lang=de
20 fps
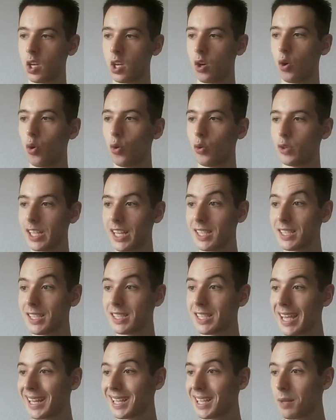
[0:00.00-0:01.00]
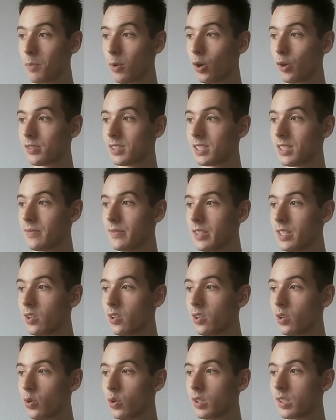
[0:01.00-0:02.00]
Und jetzt hängt der Bau auf C4
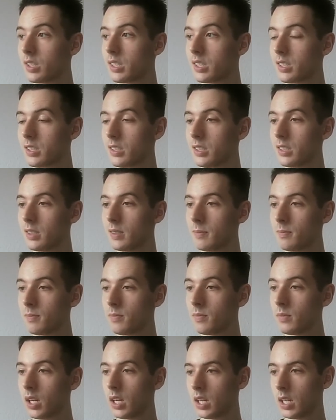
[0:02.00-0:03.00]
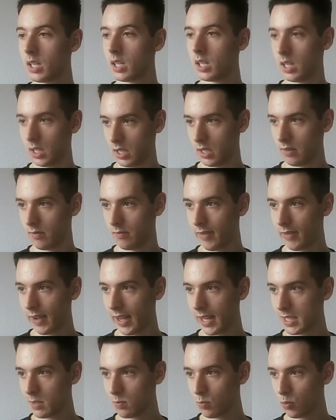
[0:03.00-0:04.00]
und ähm,
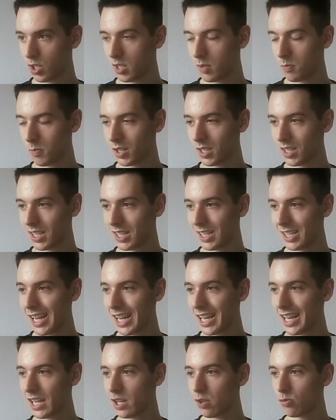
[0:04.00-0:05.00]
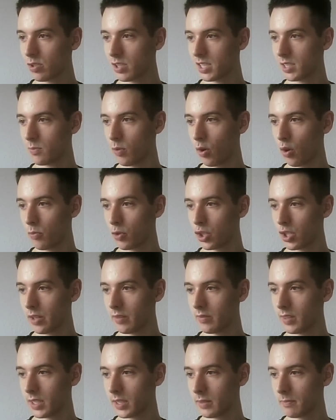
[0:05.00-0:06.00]
Weiß muss sich mit der Deckung dieses Bauern
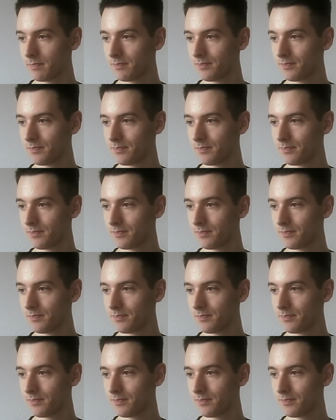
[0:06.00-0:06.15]
beschäftigen.